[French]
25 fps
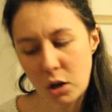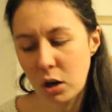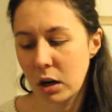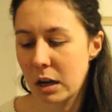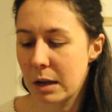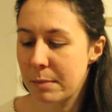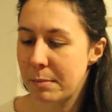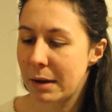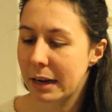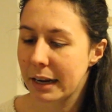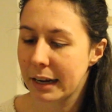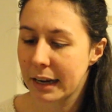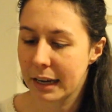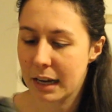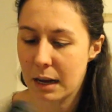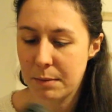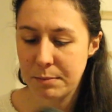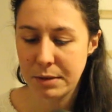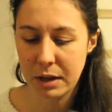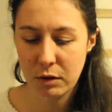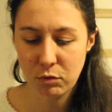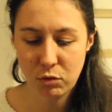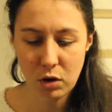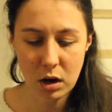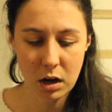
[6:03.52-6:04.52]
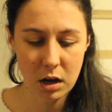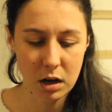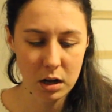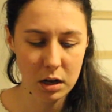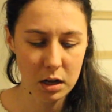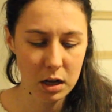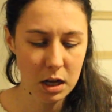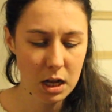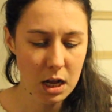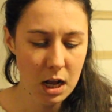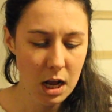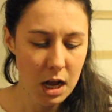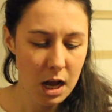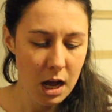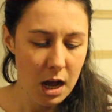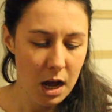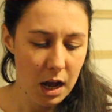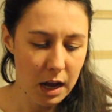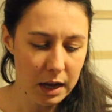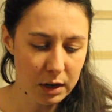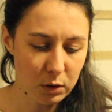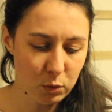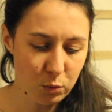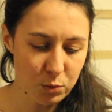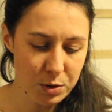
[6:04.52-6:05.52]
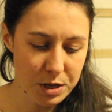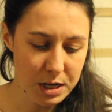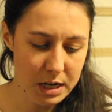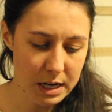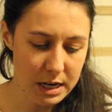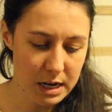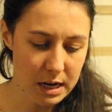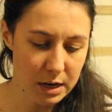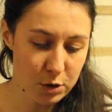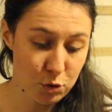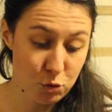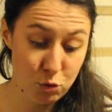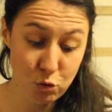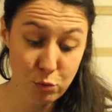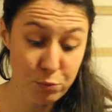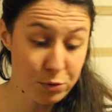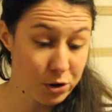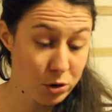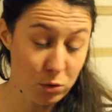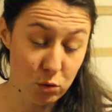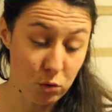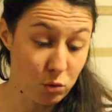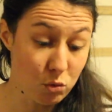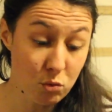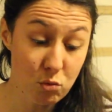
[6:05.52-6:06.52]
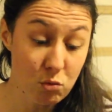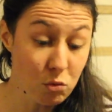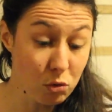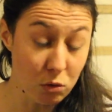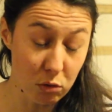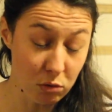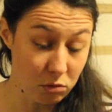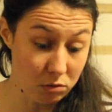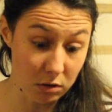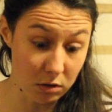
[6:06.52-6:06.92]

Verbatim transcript: quand même agréable d'avoir un, un, conseil là-dessus, puisque nous,